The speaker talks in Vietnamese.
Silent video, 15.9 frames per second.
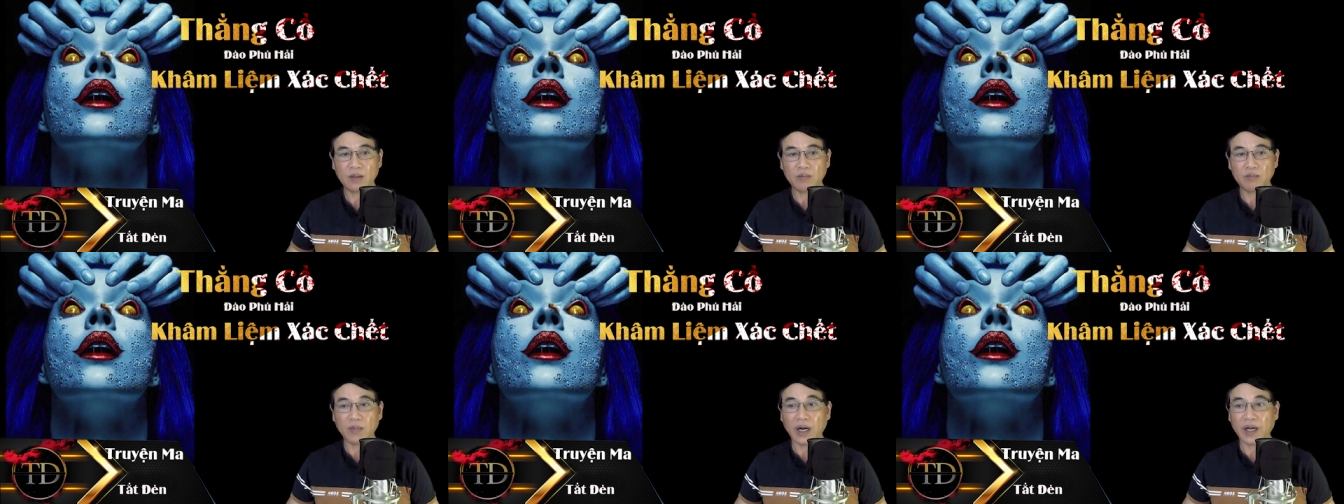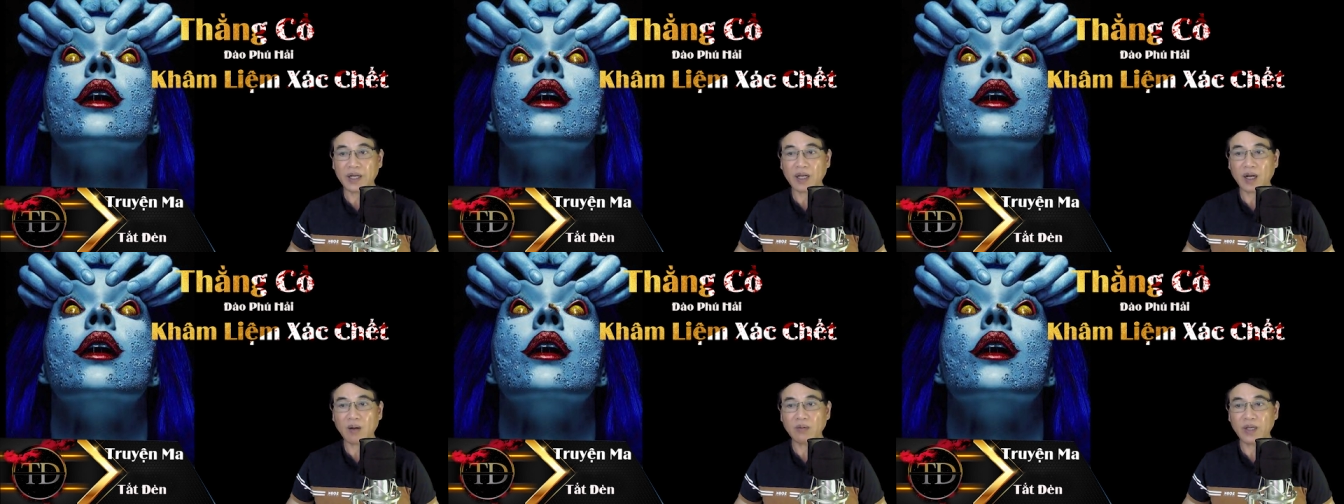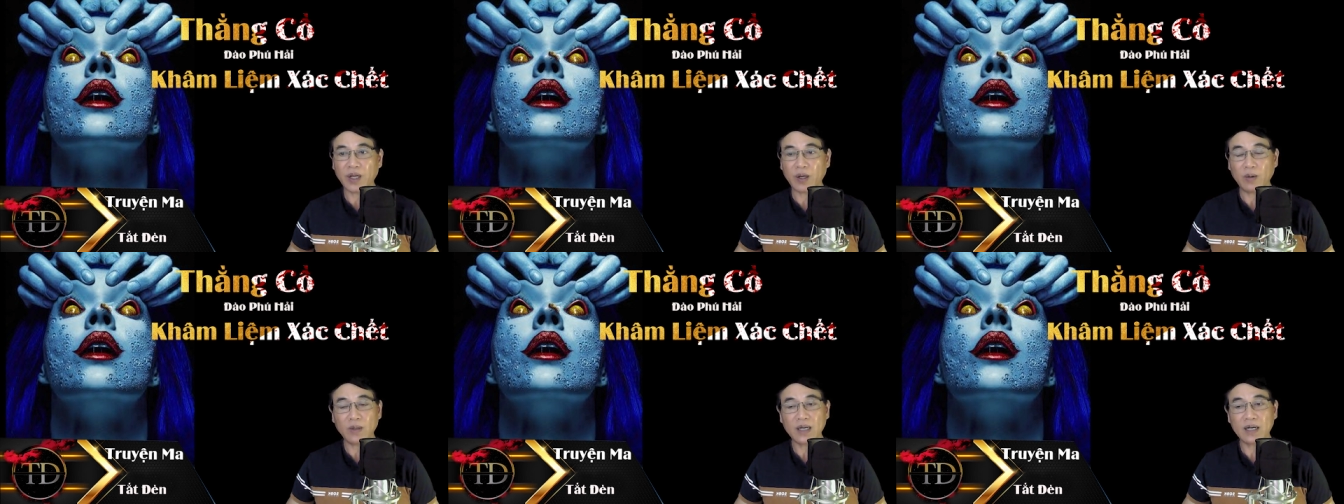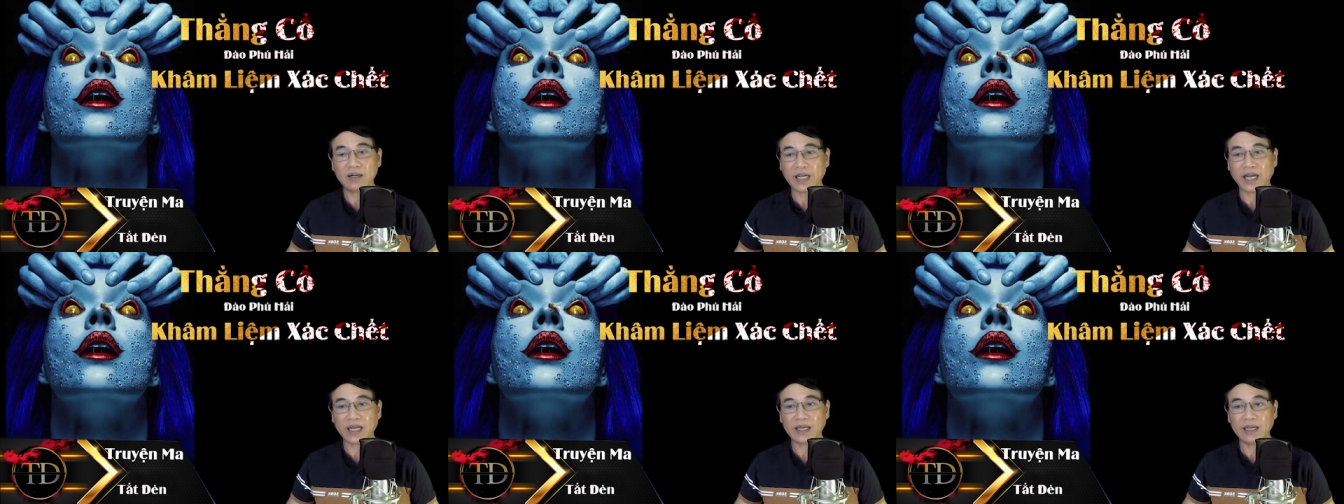Bởi ông hiểu hơn
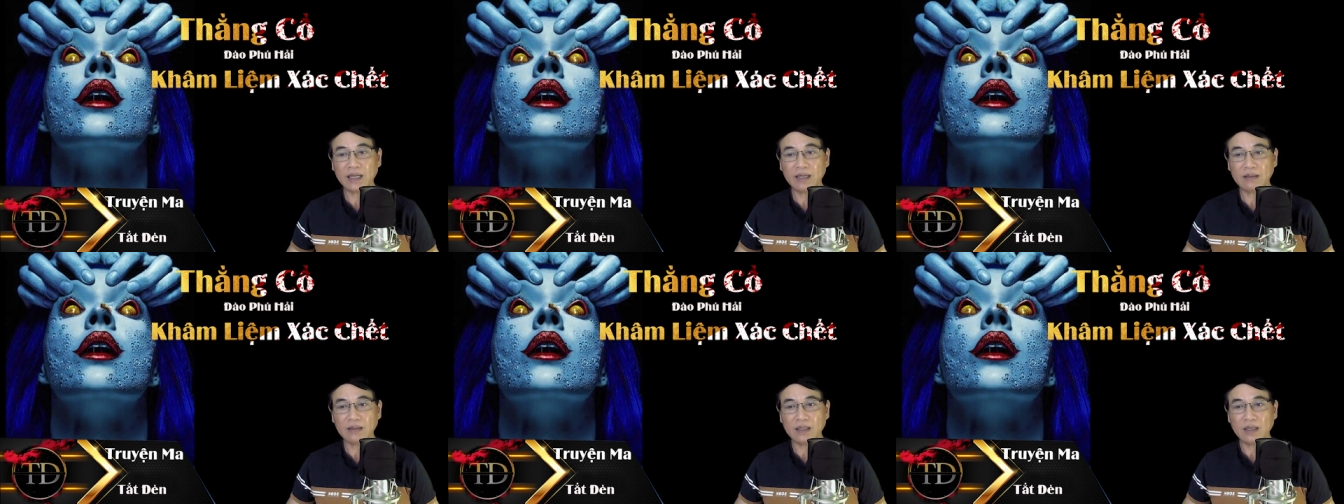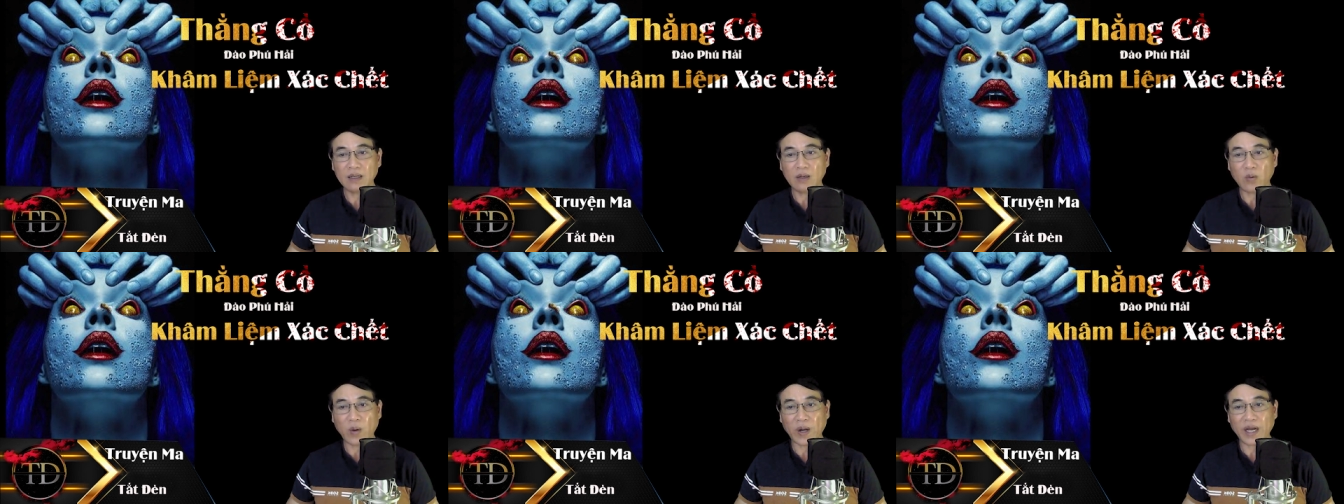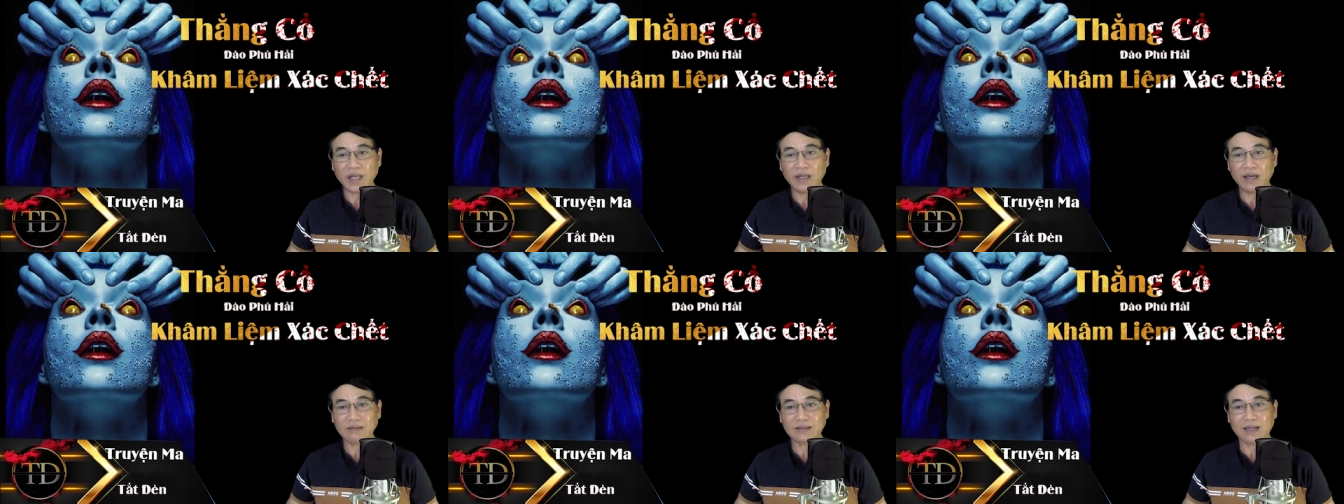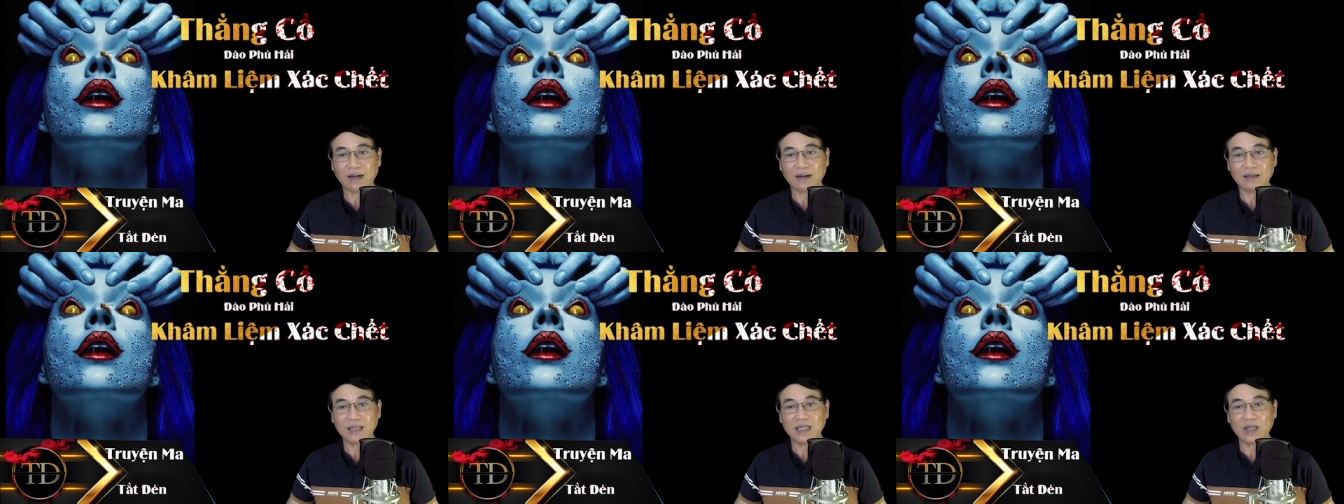ai hết, ngoài việc
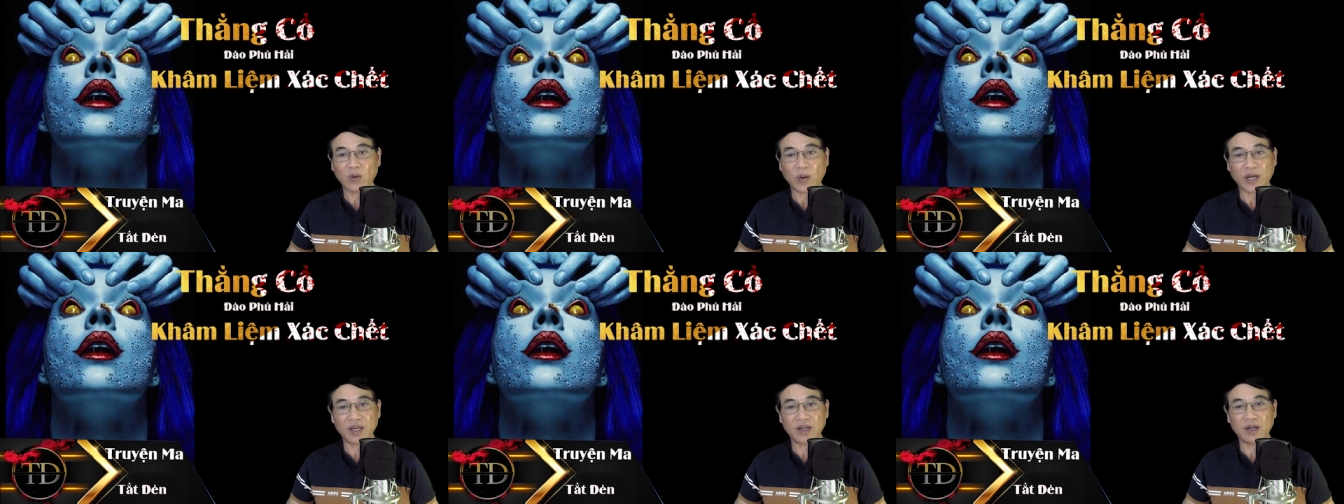sợ người ngoài